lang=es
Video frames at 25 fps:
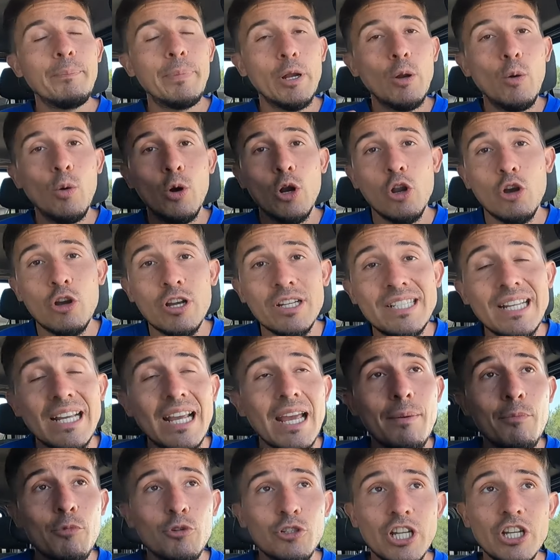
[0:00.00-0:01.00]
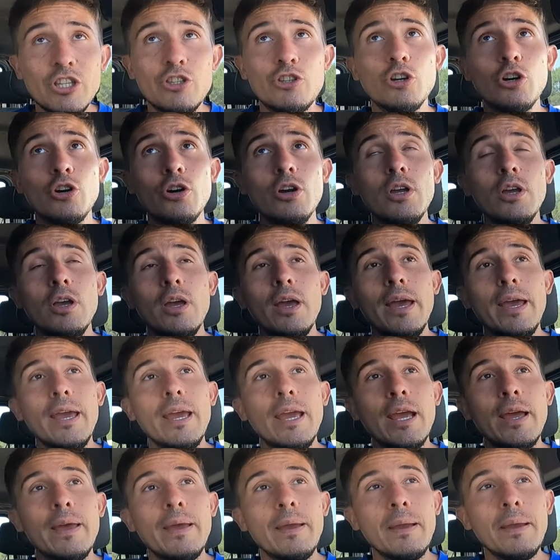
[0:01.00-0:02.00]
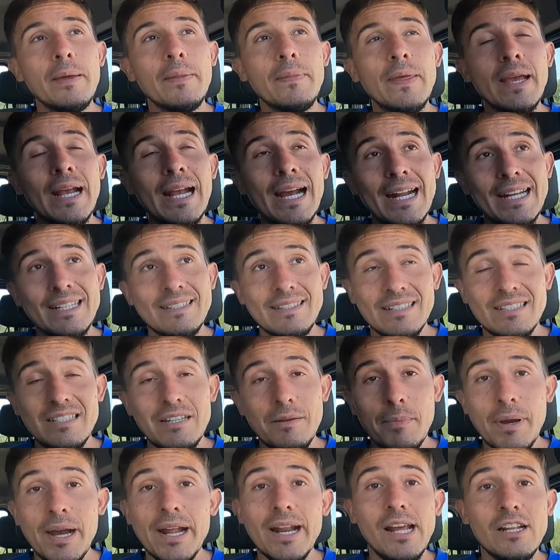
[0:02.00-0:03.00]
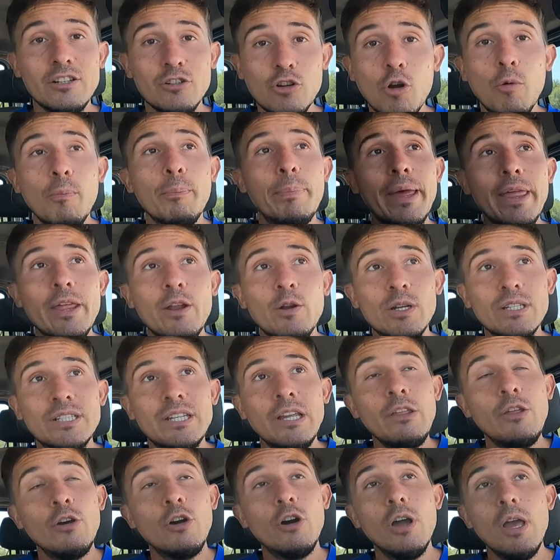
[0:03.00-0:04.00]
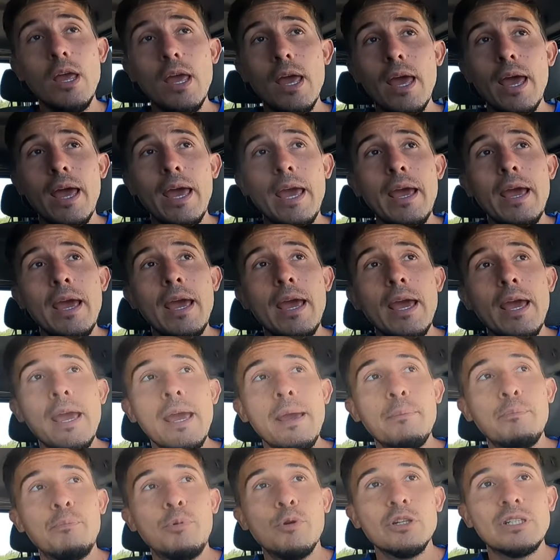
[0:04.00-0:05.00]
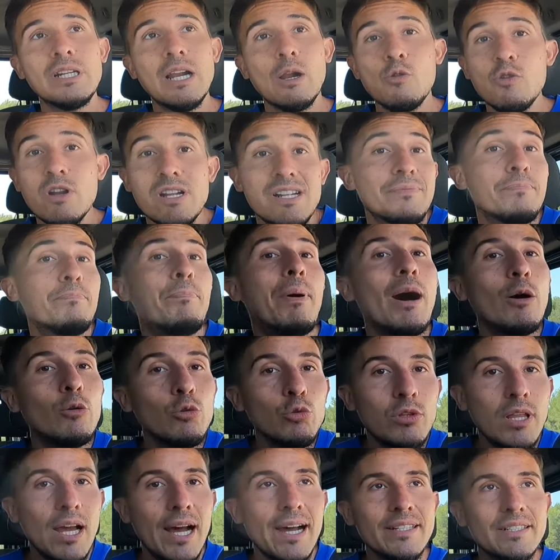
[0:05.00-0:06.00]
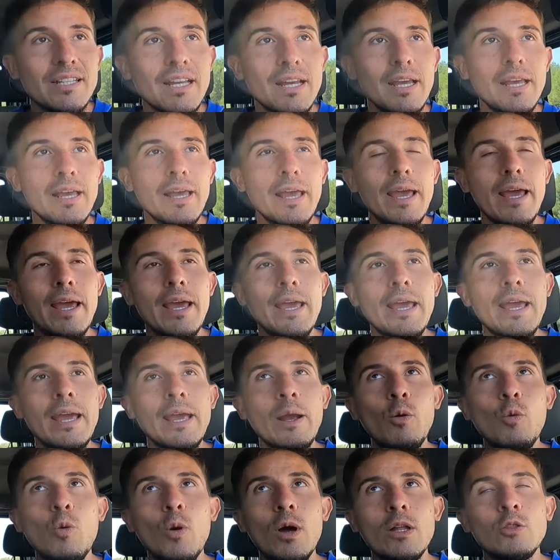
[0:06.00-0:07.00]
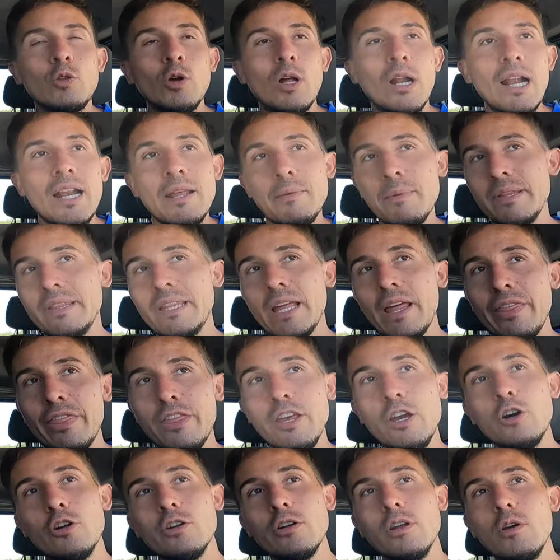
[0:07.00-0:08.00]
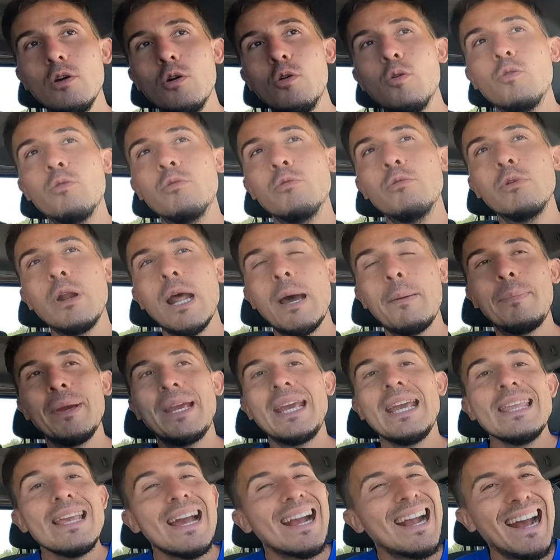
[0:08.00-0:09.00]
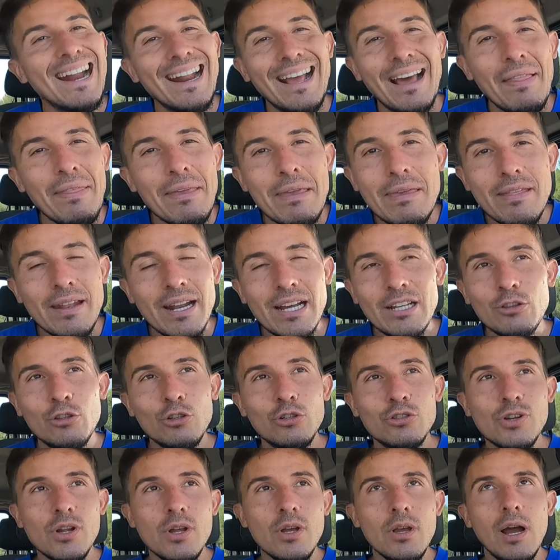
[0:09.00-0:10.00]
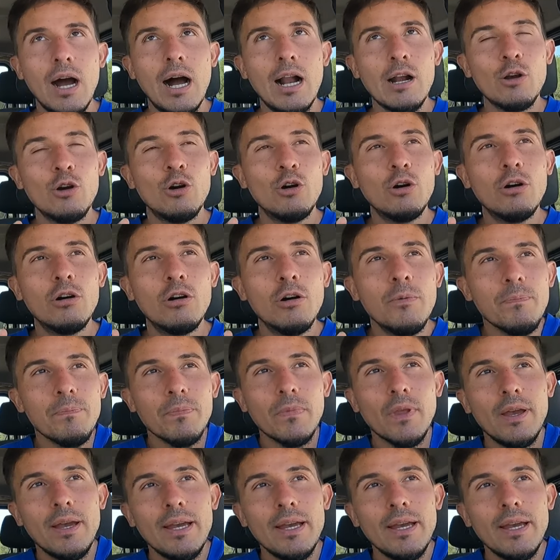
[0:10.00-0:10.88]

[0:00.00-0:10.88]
Pero bueno, lo que sí que hemos hecho eh, de cara a estas semanas con Pedro ha sido eh, pues algunas pautas eh, en cuanto a la alimentación, una pequeña carga de hidratos, algo